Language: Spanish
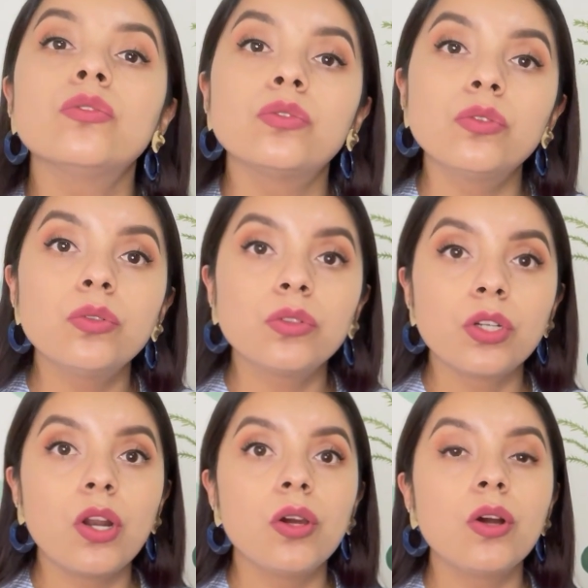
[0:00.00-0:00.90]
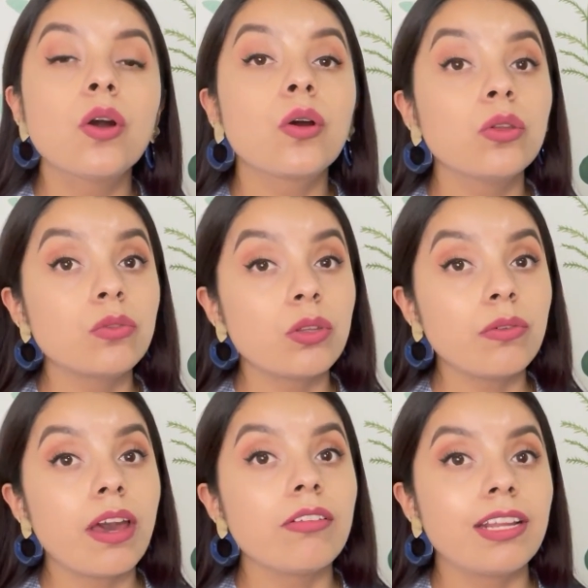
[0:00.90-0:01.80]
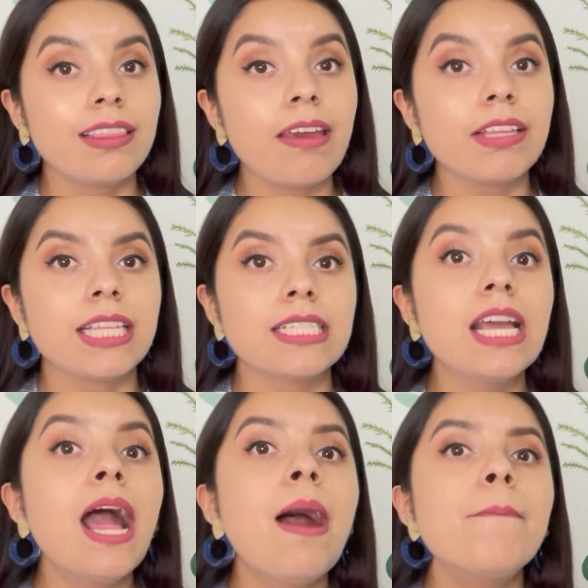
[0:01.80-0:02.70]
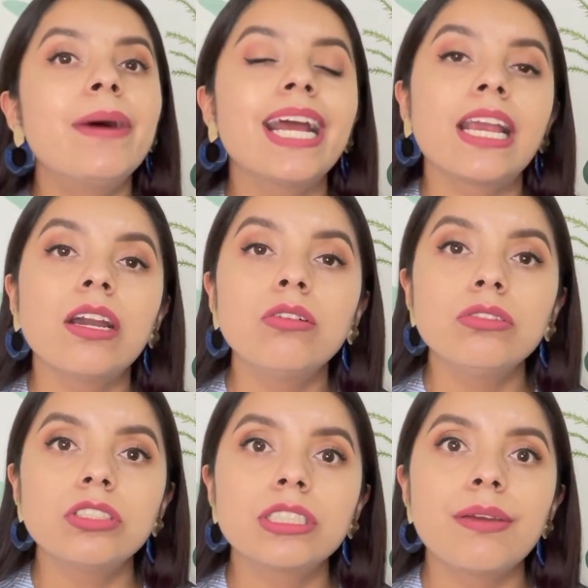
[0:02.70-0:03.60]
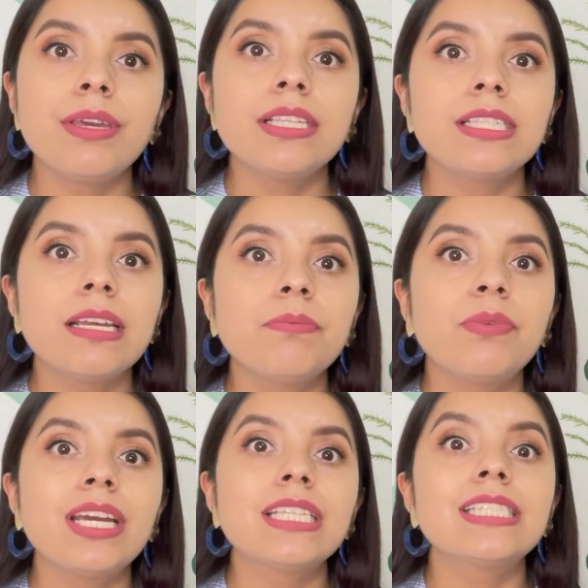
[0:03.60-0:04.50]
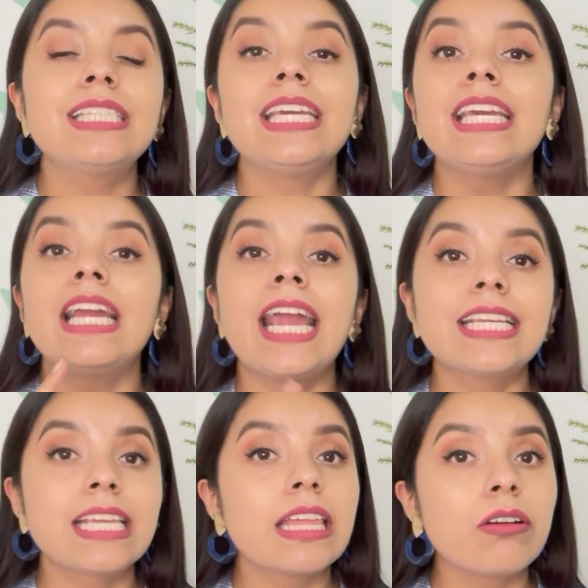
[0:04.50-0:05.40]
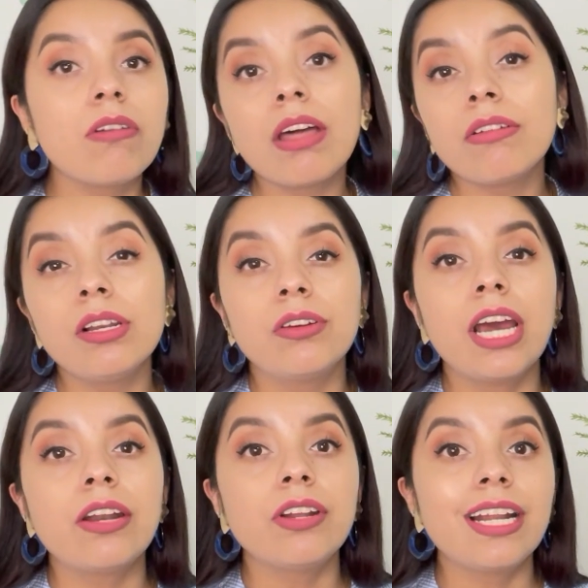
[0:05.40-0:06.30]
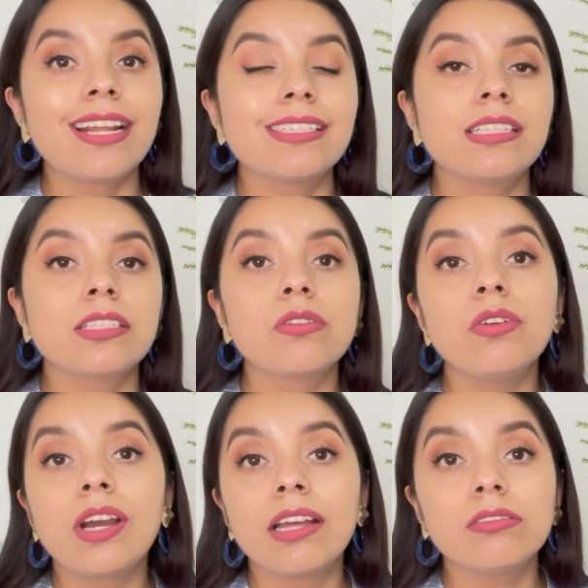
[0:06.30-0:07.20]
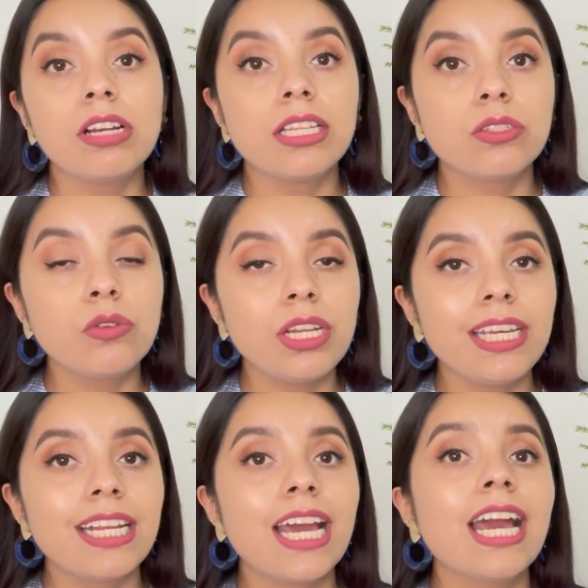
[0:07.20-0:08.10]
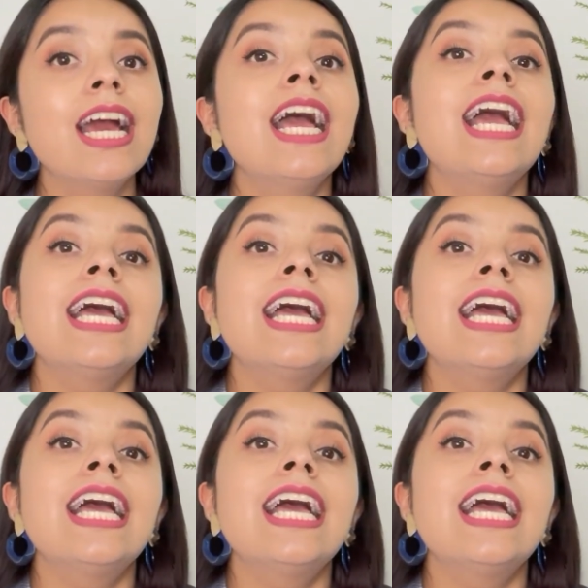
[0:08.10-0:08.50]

con tu nutriólogo, con tu educador en diabetes para que juntos revisen pues si es adecuado el horario en el que estás colocando la insulina,